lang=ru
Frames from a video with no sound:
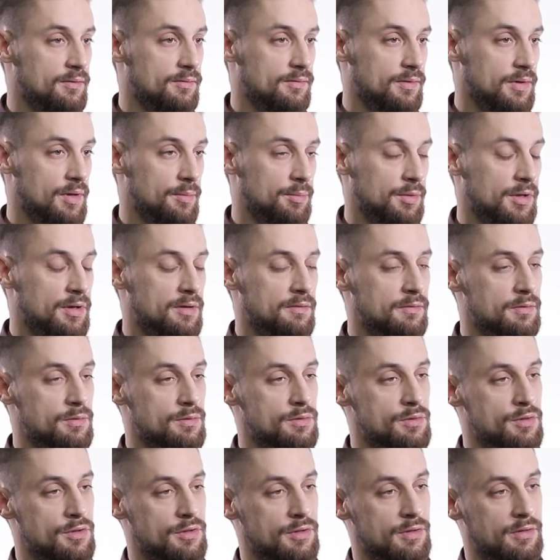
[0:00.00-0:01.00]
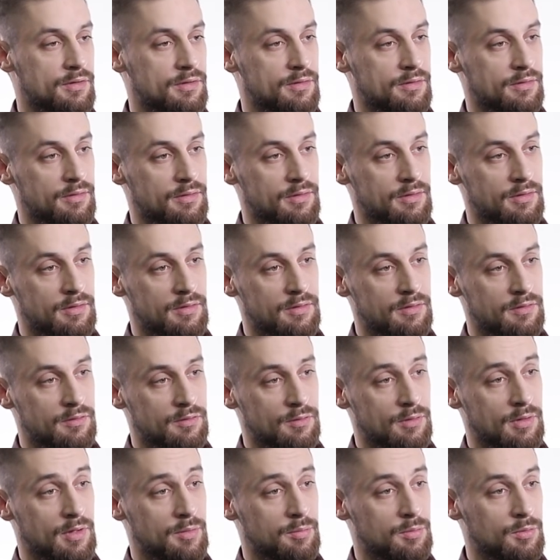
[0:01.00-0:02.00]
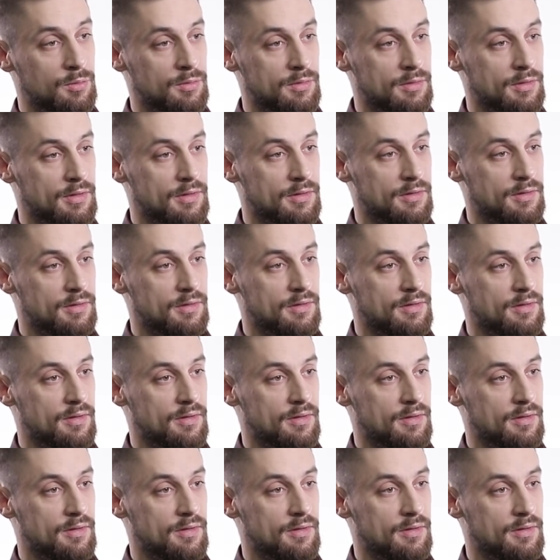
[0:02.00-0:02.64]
водоплавающих и сухопутных.